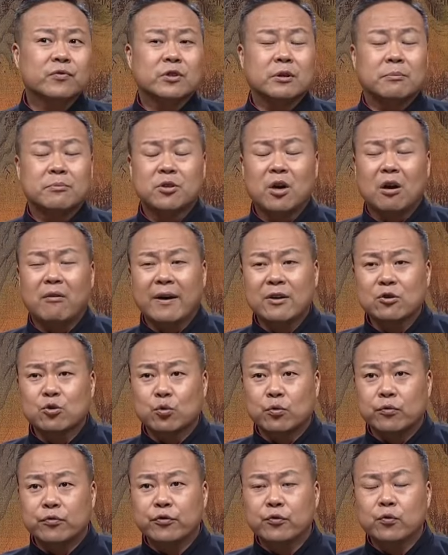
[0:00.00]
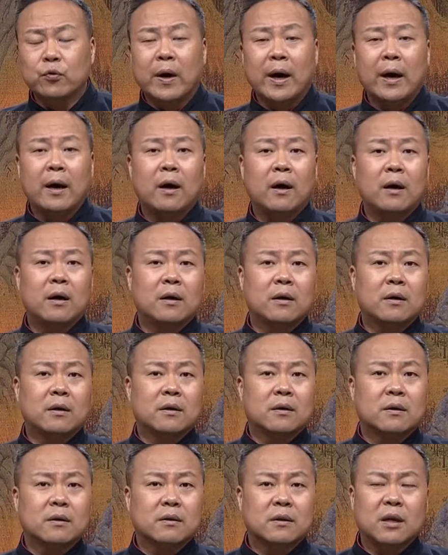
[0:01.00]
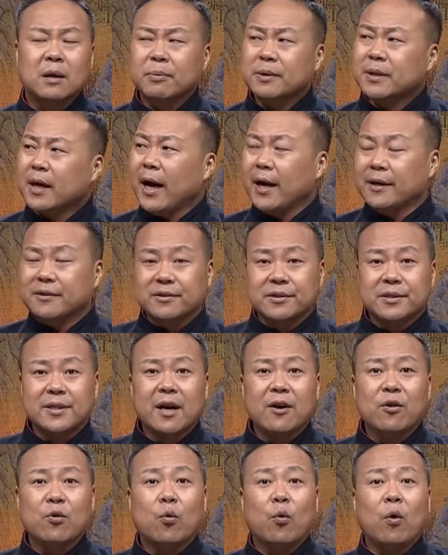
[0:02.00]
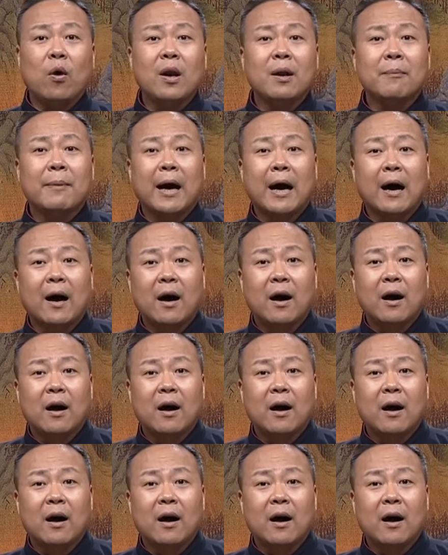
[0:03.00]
怎么赵王主父啊？那不太子监国了吗？